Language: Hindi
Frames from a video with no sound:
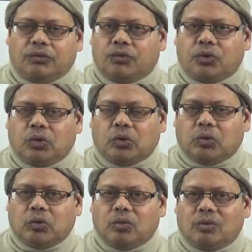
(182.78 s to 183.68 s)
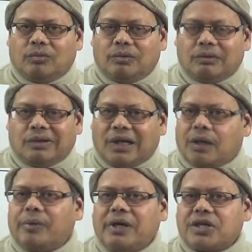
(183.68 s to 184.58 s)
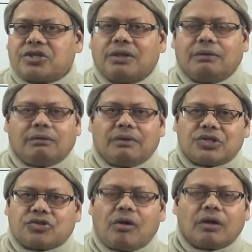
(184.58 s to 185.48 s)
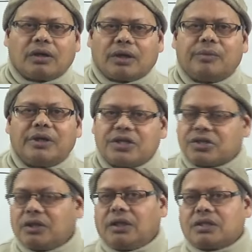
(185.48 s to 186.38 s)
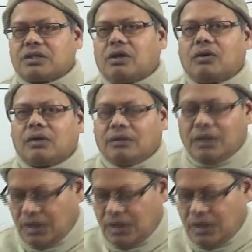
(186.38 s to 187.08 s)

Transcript: वो रिकमेंडेशन स्टॉक रिकमेंडेशन या स्टॉक